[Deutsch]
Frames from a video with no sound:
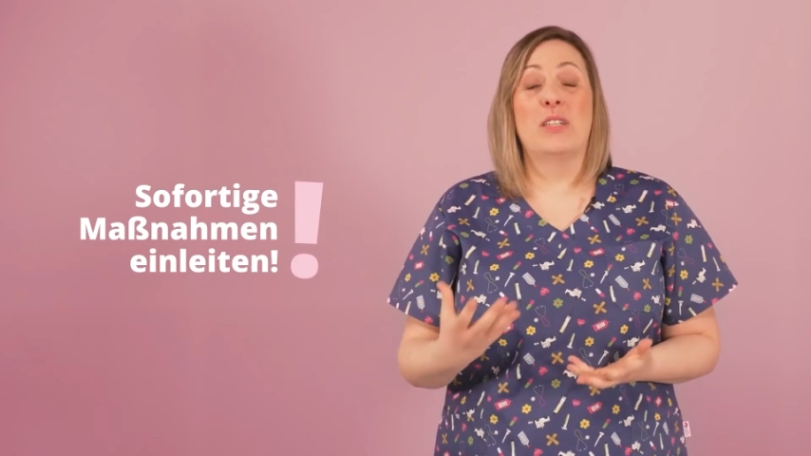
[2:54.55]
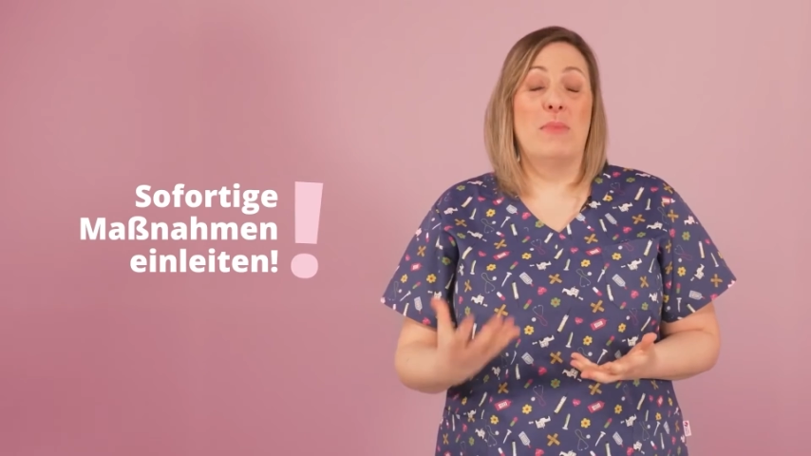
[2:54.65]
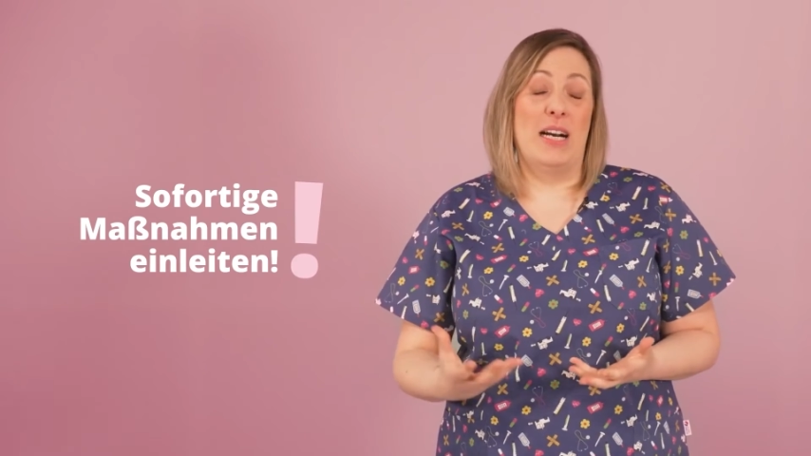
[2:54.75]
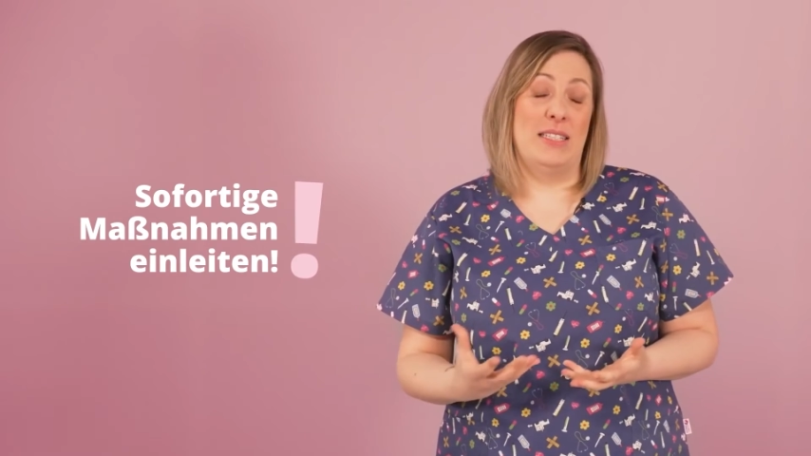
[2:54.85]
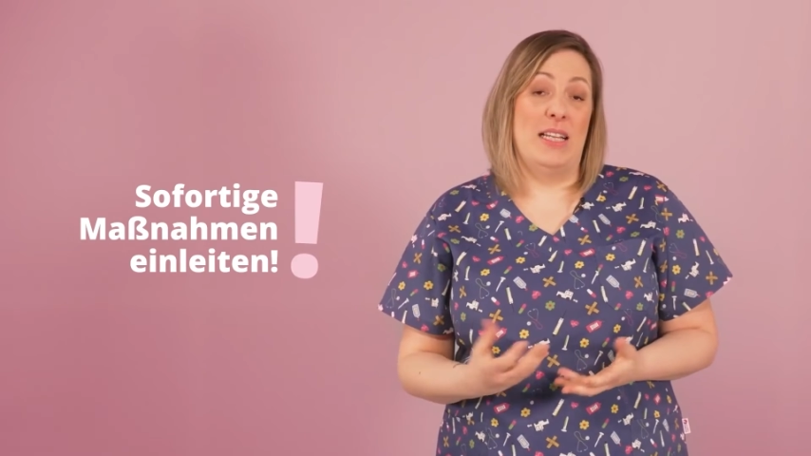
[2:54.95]

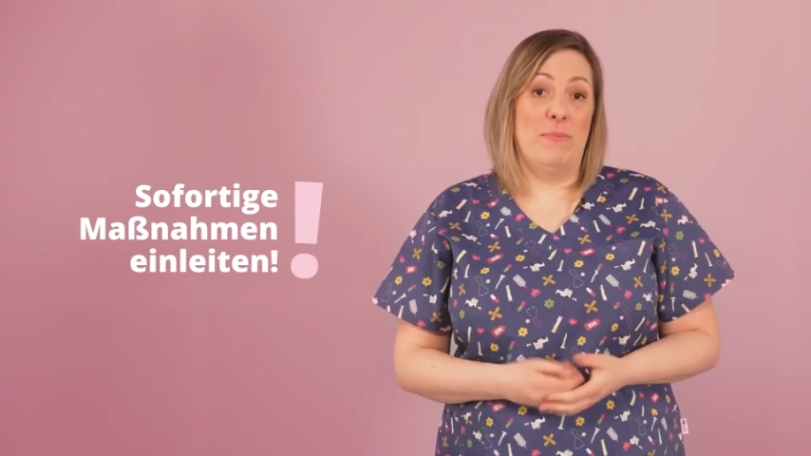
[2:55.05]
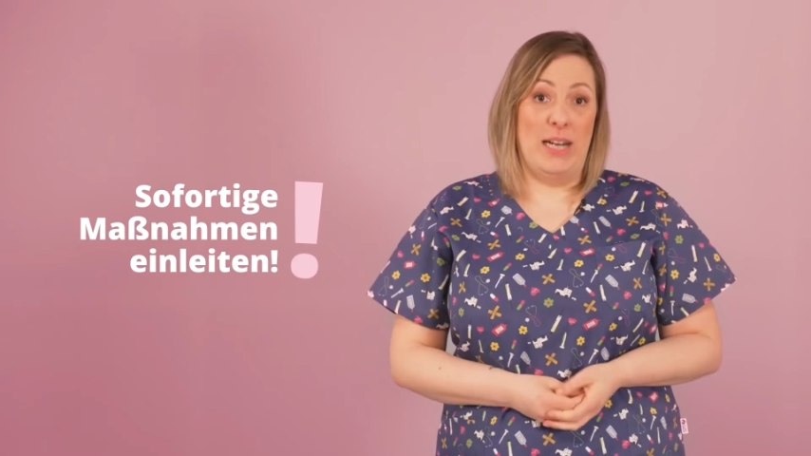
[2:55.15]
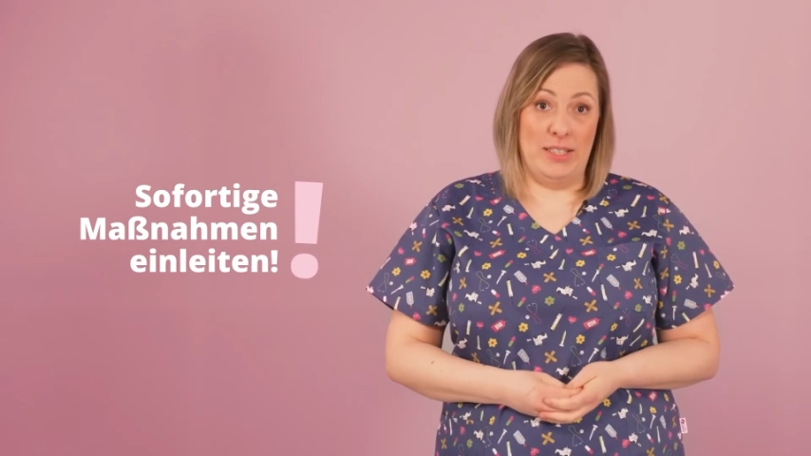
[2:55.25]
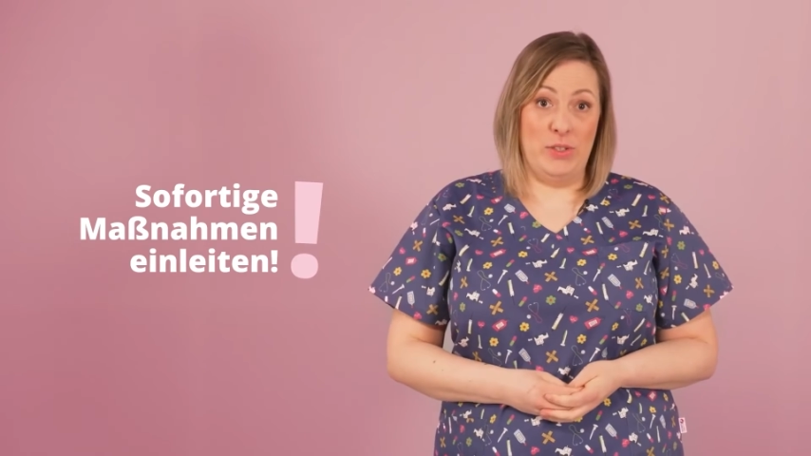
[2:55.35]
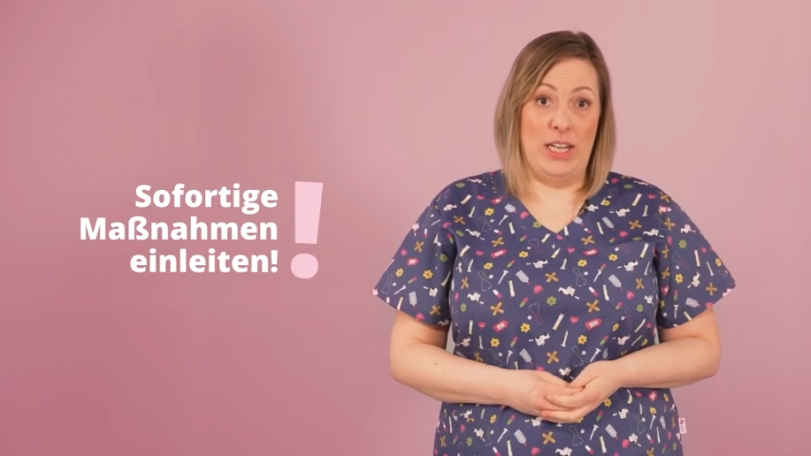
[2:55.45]
Maßnahmen
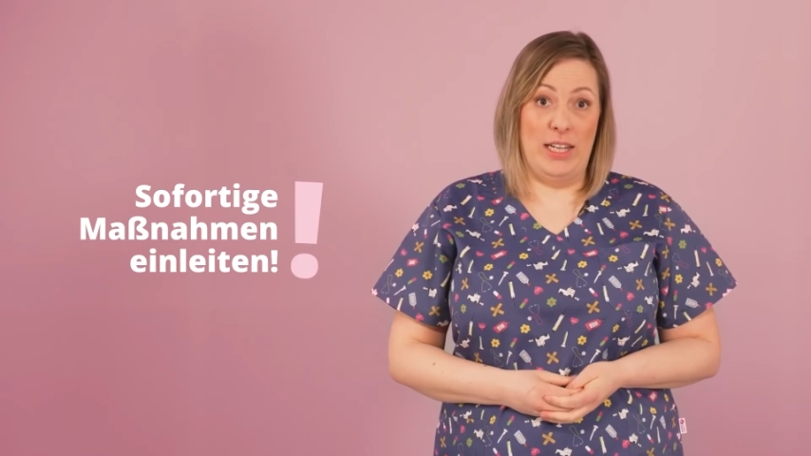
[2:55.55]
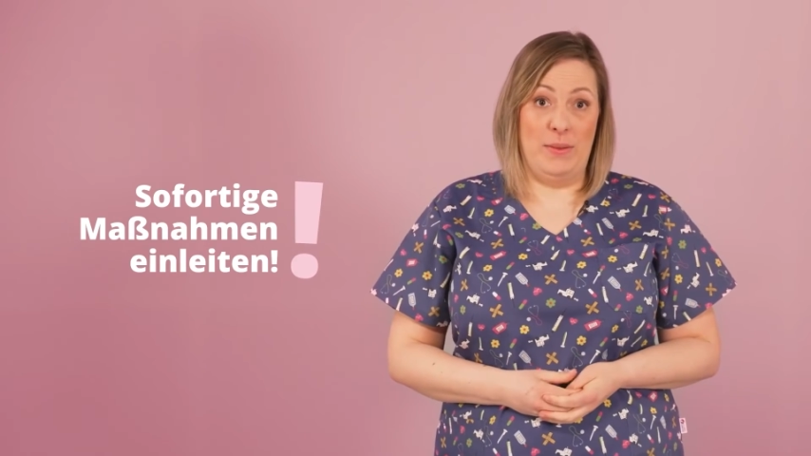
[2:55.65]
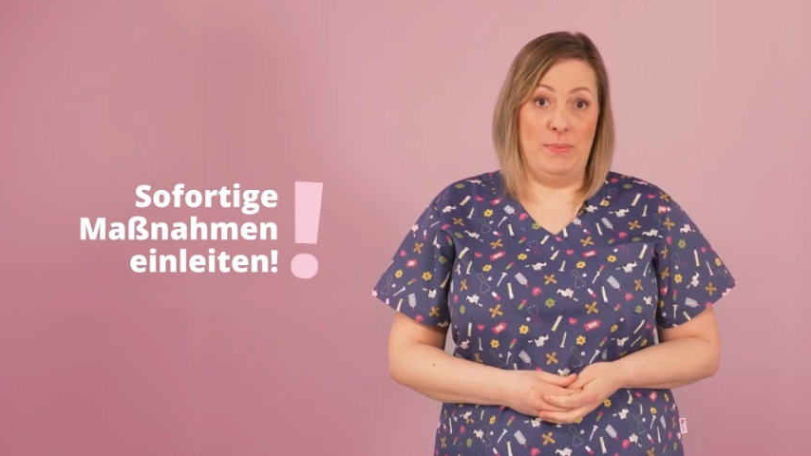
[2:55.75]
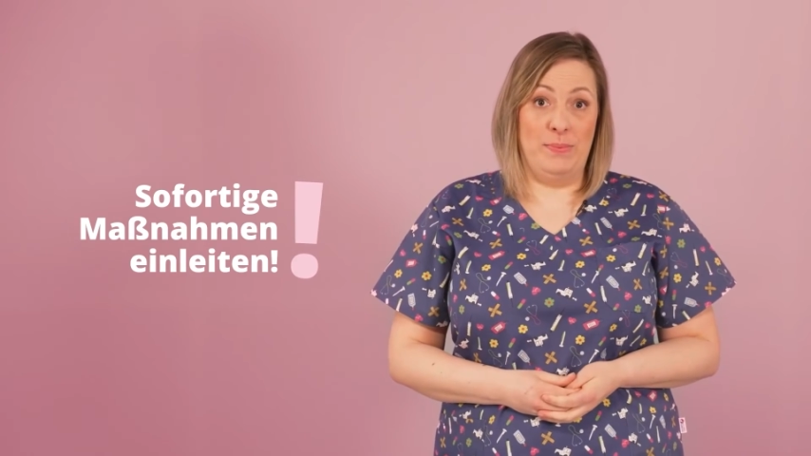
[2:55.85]
einzuleiten.